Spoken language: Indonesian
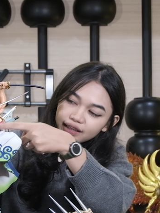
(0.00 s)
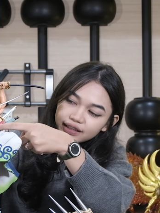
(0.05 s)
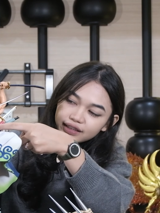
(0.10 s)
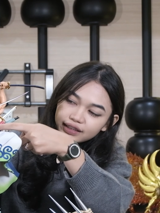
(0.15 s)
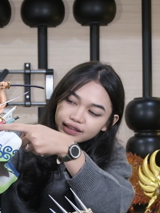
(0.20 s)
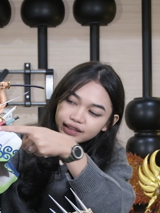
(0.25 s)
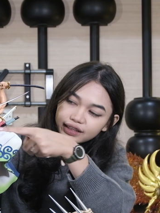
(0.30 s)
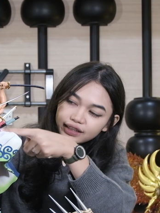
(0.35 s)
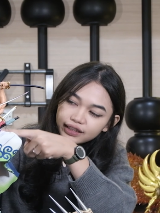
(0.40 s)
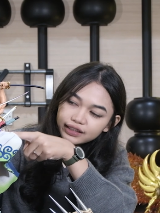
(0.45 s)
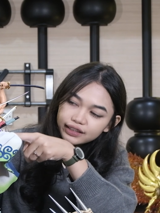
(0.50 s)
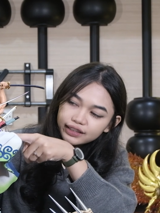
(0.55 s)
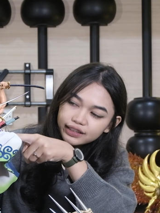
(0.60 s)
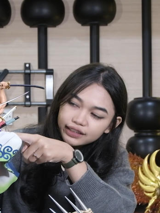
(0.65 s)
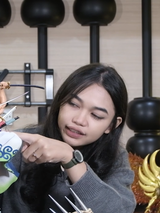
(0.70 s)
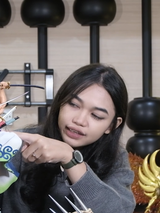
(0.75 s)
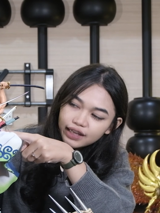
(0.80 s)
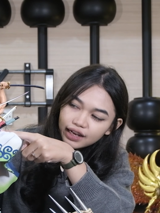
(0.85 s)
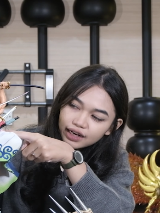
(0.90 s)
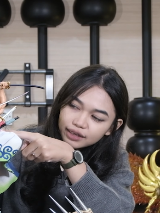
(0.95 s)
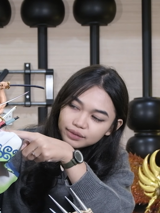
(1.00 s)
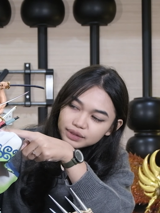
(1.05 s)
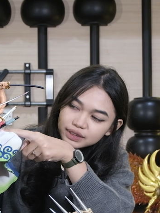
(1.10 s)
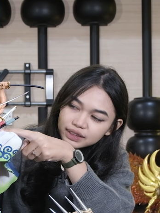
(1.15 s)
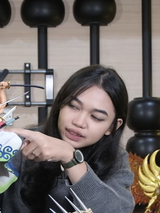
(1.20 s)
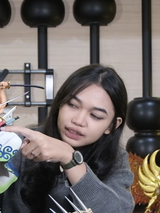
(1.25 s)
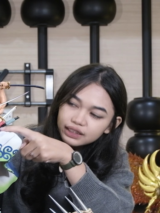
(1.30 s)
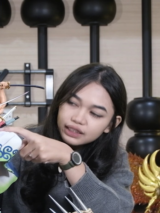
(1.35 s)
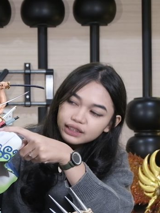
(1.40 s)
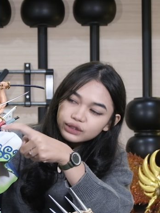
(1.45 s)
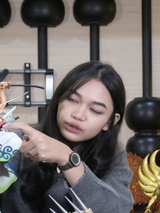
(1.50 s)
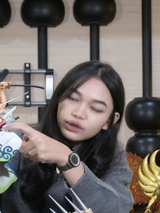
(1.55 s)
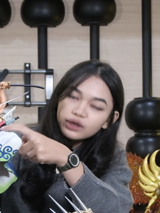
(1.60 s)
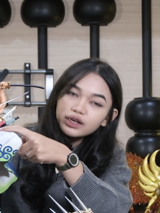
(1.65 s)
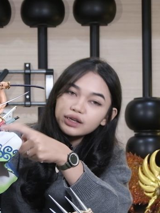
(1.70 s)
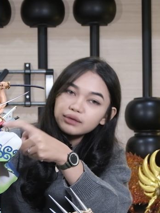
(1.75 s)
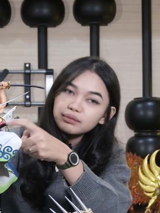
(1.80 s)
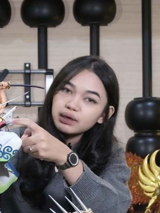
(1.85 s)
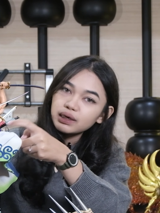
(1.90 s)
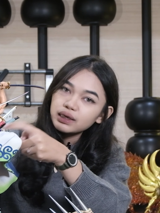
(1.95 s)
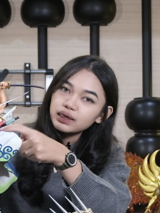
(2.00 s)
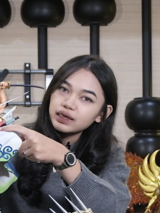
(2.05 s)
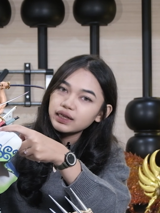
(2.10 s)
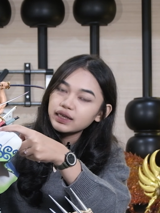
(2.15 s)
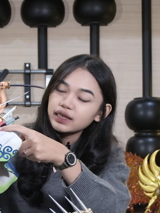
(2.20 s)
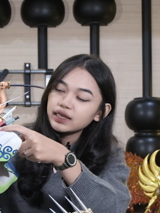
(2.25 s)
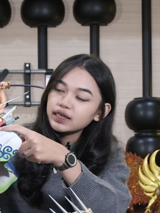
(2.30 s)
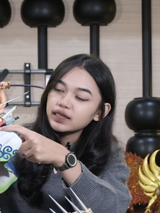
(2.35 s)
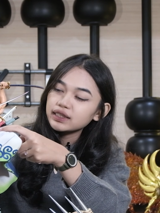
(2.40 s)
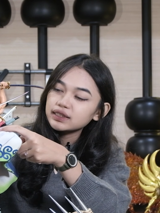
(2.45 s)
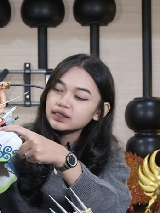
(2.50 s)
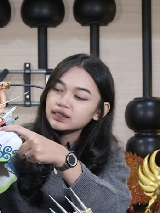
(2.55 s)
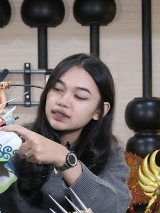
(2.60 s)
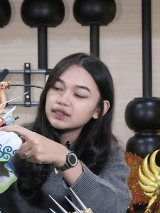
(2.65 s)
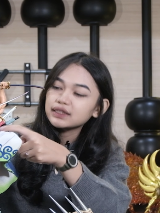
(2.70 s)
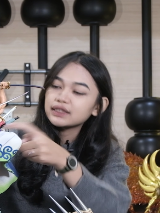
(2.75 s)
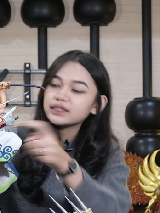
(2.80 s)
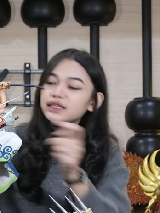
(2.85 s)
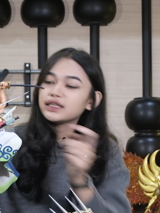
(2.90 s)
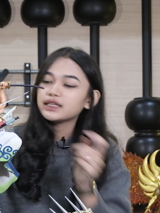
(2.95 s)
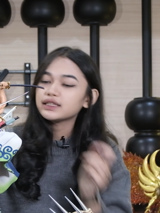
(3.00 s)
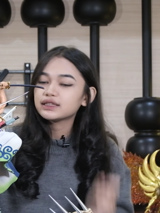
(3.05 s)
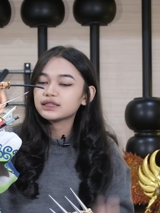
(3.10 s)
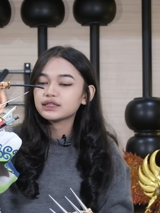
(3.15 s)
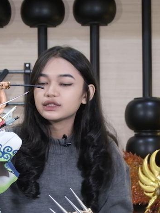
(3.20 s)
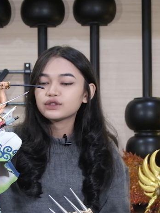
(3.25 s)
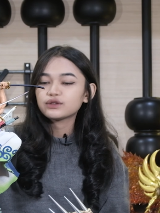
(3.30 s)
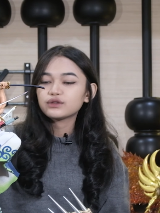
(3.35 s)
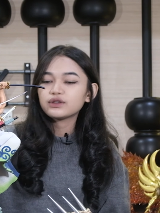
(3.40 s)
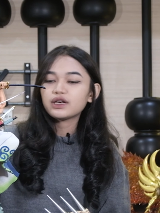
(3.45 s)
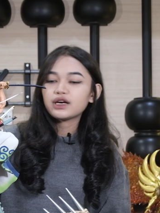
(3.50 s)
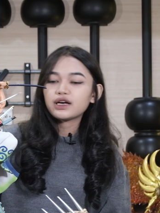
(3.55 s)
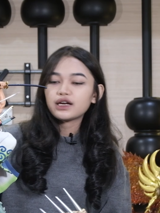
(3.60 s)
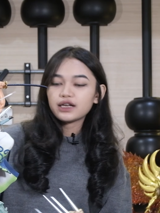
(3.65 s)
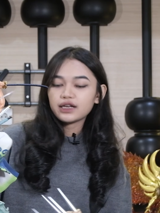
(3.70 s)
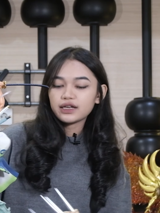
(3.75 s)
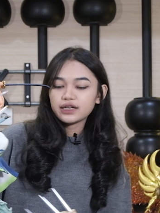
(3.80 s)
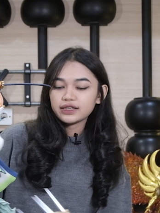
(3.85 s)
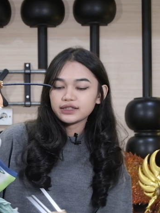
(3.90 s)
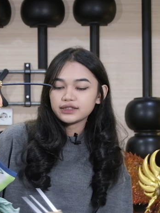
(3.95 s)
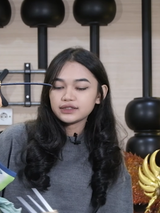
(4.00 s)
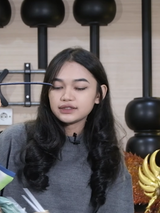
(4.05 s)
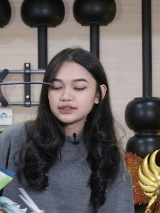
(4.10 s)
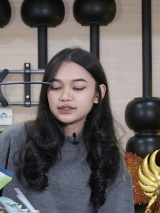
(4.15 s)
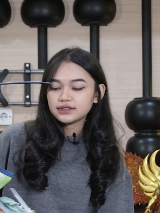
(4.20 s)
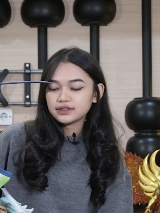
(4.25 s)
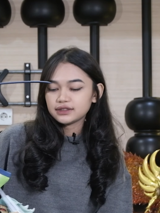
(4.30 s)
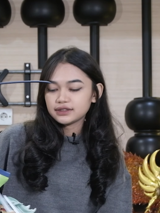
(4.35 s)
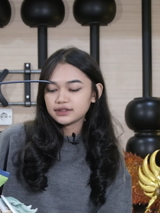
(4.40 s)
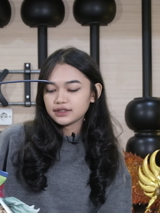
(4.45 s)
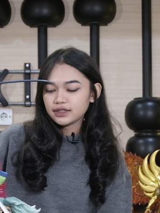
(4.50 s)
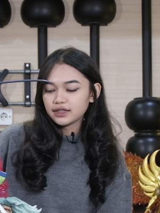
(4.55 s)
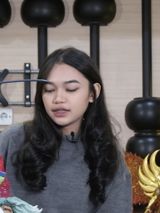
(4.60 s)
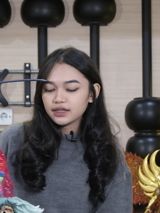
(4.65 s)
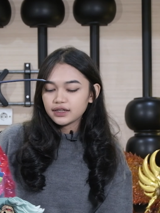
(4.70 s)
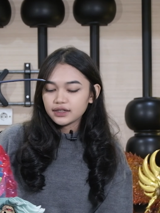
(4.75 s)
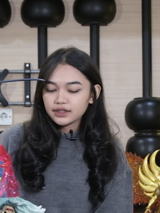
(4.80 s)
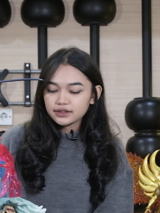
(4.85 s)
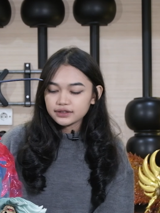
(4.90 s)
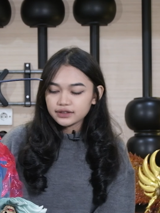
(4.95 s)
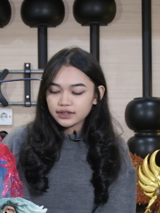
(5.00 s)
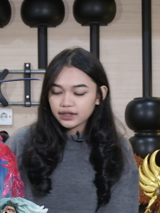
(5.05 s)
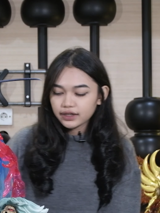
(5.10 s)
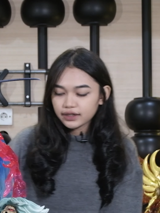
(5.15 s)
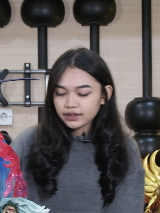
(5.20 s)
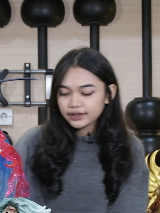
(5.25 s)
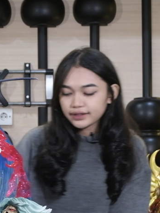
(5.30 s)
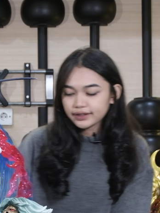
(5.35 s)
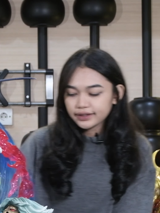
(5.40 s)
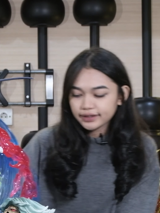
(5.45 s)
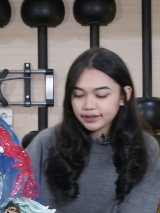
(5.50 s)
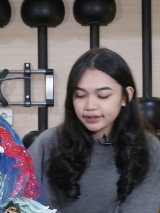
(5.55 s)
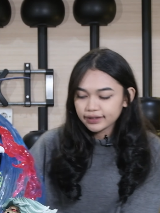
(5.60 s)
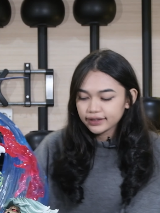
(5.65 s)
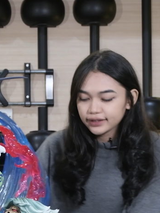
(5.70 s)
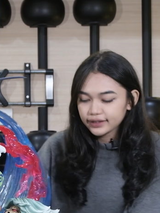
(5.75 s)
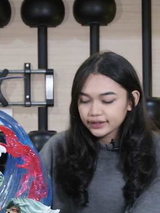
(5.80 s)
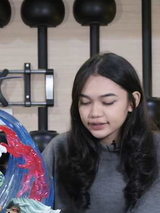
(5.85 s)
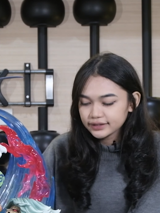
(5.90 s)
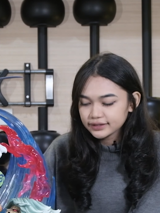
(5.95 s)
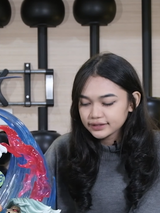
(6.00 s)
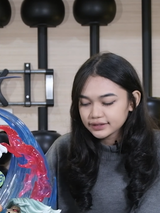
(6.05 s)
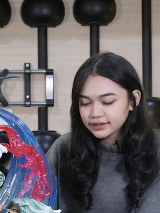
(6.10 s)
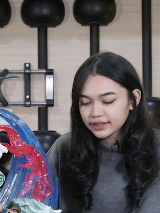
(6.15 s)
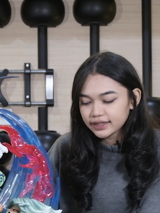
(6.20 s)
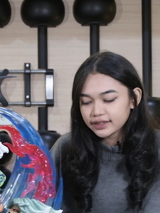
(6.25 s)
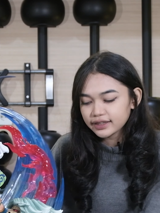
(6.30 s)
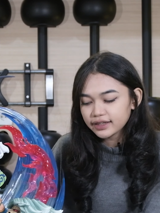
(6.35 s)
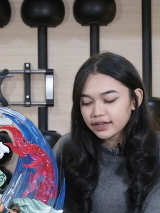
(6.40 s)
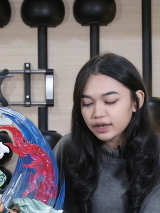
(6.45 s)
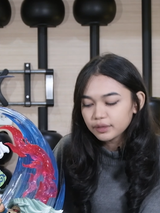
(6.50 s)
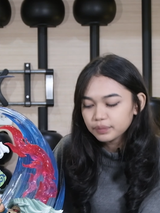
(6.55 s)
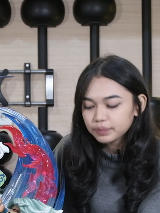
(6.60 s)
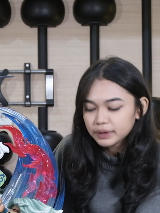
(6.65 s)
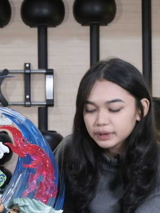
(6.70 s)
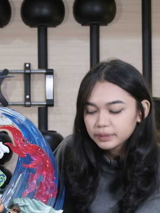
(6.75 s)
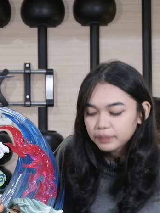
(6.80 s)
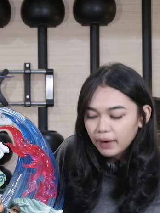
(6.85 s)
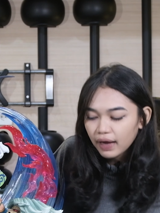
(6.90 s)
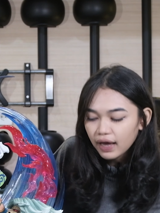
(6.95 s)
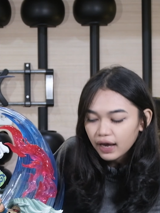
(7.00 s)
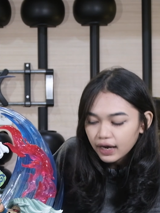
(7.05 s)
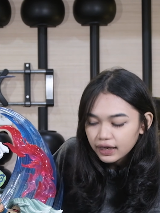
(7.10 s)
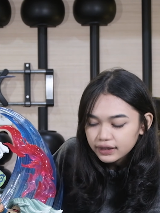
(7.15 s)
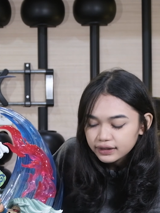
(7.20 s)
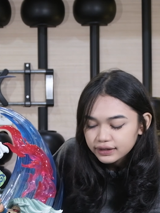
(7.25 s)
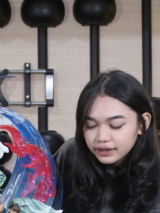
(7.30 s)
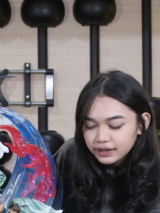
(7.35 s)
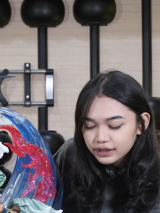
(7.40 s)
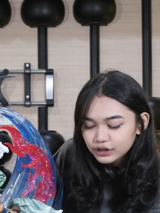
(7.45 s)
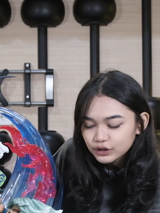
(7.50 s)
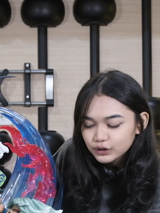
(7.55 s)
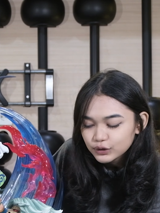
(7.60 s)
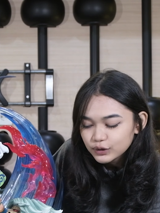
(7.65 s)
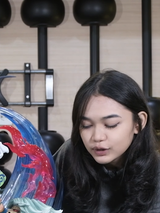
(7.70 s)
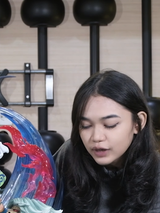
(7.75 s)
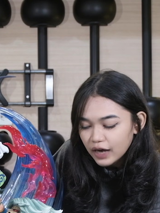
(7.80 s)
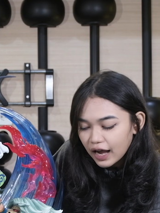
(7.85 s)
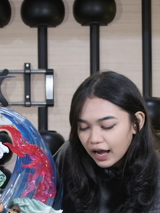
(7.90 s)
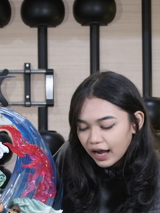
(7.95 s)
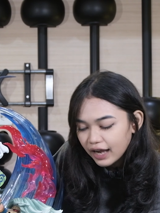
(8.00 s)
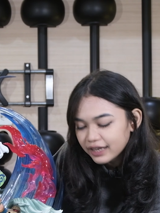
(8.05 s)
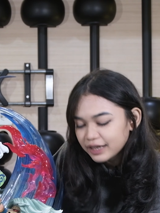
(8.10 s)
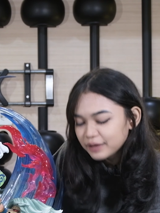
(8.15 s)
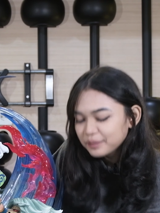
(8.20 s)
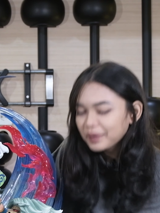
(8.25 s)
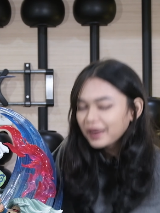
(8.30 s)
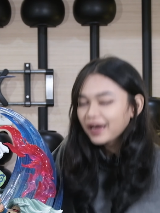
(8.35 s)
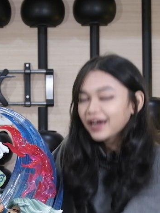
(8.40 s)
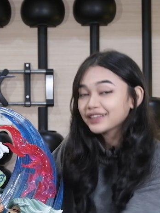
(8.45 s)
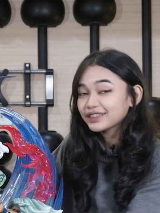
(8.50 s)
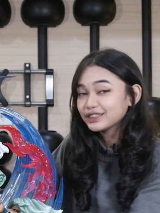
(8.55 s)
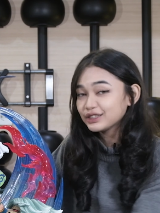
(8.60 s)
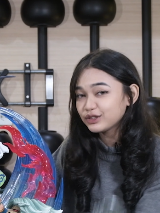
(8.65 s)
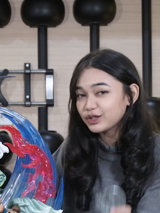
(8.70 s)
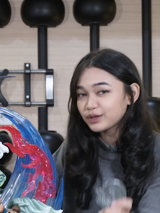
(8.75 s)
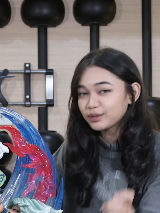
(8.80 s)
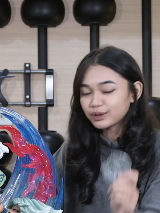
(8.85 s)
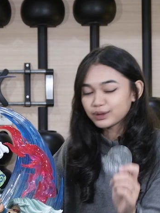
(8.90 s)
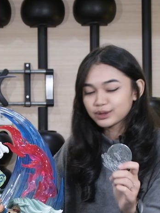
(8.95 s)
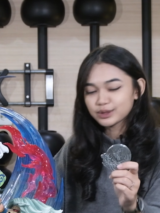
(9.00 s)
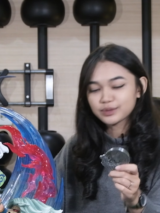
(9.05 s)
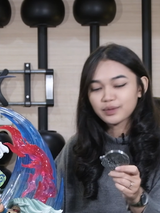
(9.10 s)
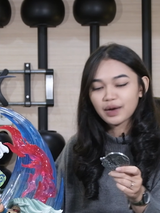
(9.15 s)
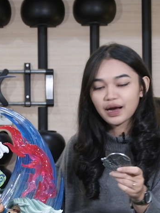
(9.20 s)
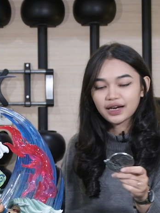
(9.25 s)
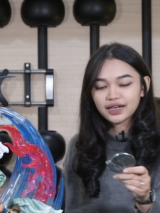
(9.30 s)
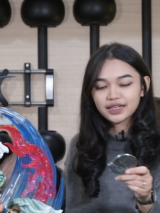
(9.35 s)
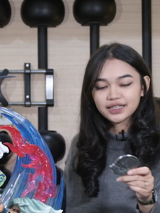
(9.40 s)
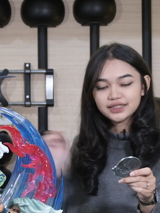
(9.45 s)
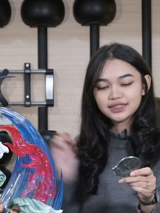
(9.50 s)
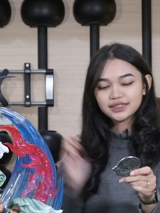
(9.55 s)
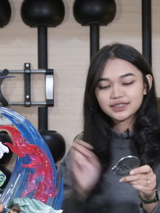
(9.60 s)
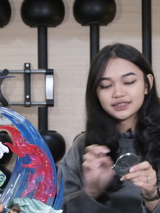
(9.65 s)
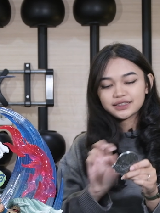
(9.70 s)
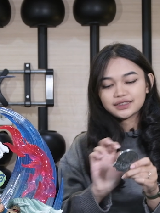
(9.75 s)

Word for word: ini di dalam sininya tuh ada magnet gitu guys. Dan kita dapat plakatnya juga. Ini plakatnya juga bagus banget.